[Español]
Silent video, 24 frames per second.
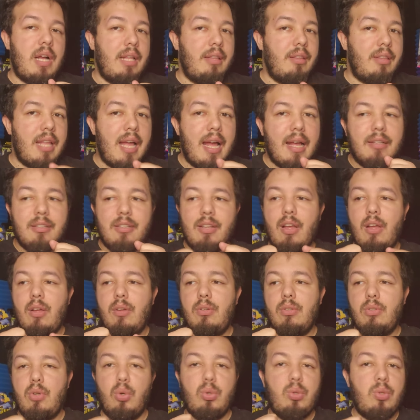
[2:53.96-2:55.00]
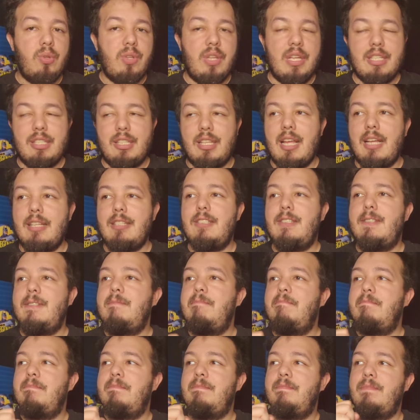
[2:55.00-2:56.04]
cantan Go to Distance
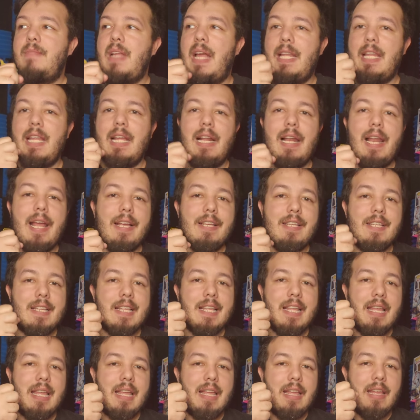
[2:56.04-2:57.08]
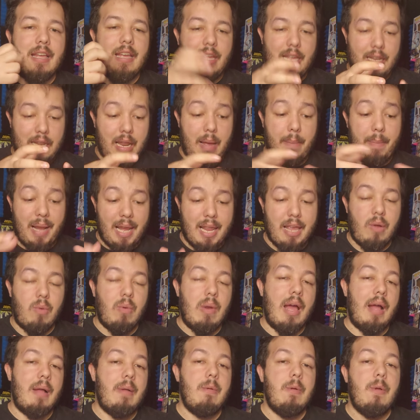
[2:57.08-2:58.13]
en inglés, en la
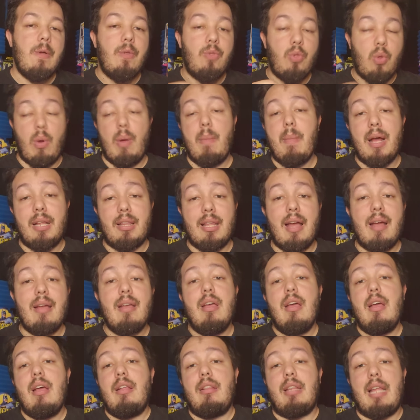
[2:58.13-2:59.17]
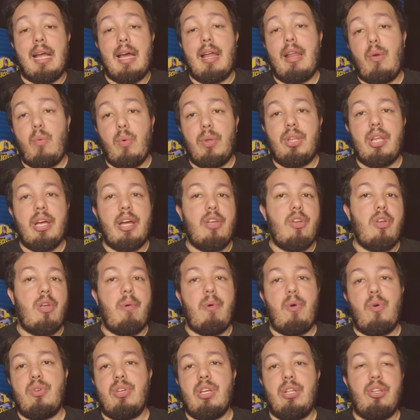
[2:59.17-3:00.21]
película, no me mata. Tengan en cuenta que yo
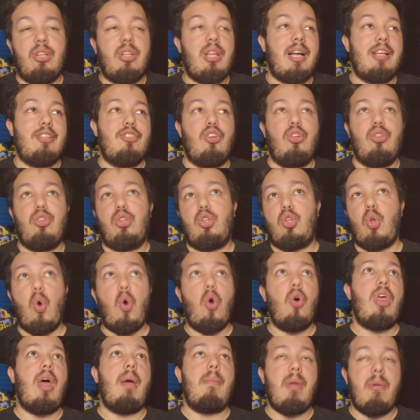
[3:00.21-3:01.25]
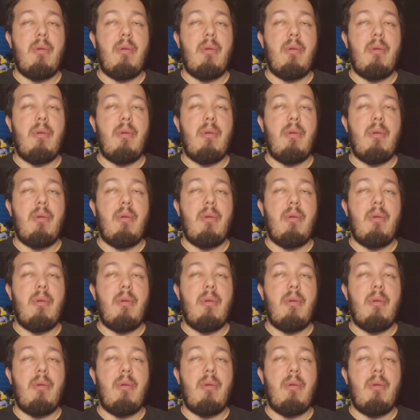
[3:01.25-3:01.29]
llevo escuchando esta canción toda